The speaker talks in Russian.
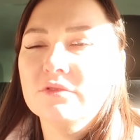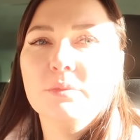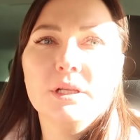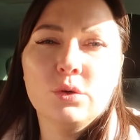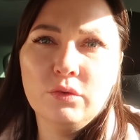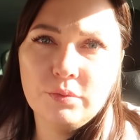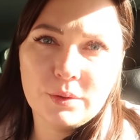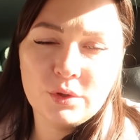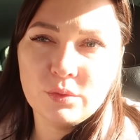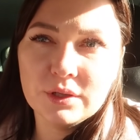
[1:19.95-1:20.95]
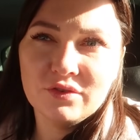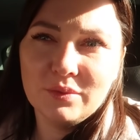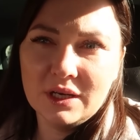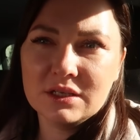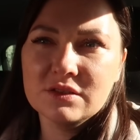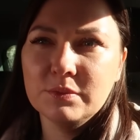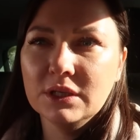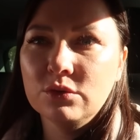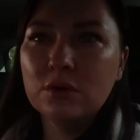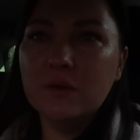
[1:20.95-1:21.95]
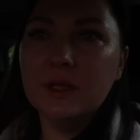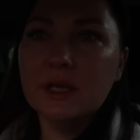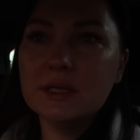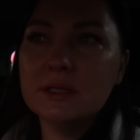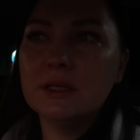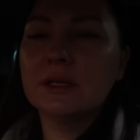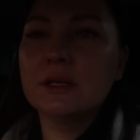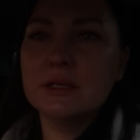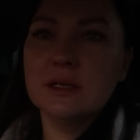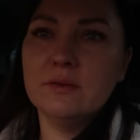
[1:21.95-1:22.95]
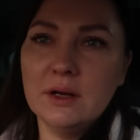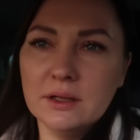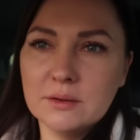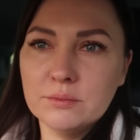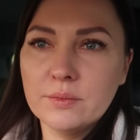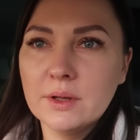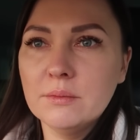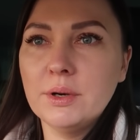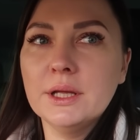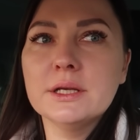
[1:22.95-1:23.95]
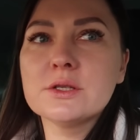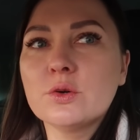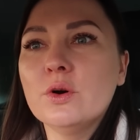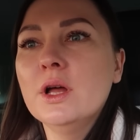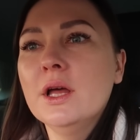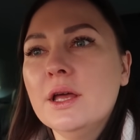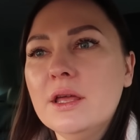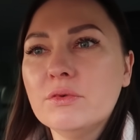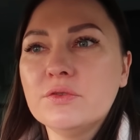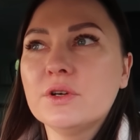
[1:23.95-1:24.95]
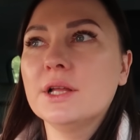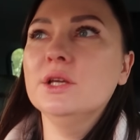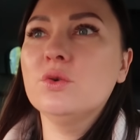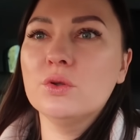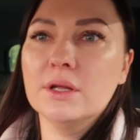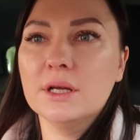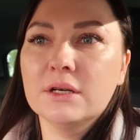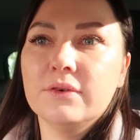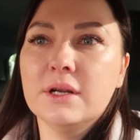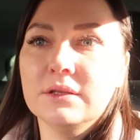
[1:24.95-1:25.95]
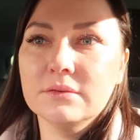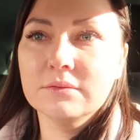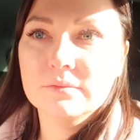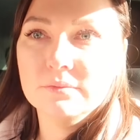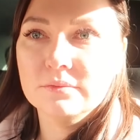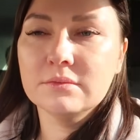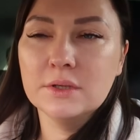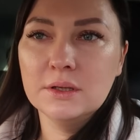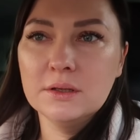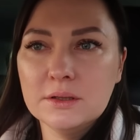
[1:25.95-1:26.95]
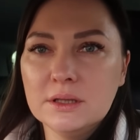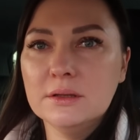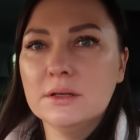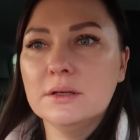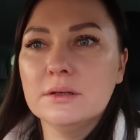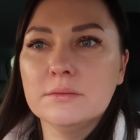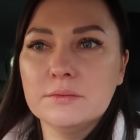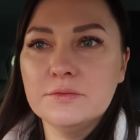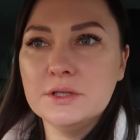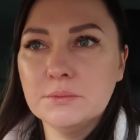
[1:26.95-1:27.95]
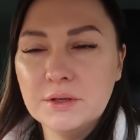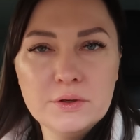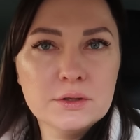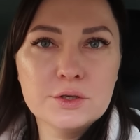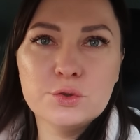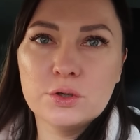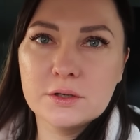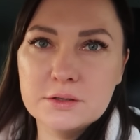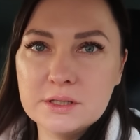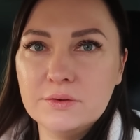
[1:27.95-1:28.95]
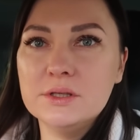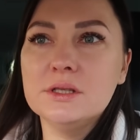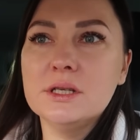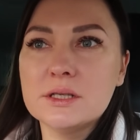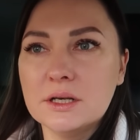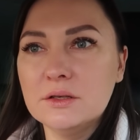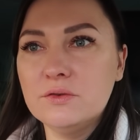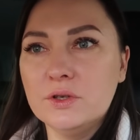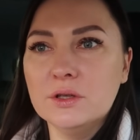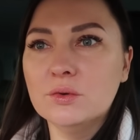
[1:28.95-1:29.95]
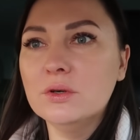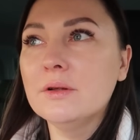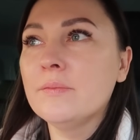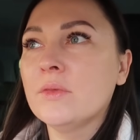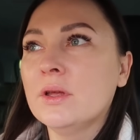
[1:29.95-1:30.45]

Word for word: Балакова, по-моему, они в Маркс, Балакова ездили, организовала им поездку. И вот в каникулы она говорит, э, Всем привет! Хочу организовать детей сходить в кино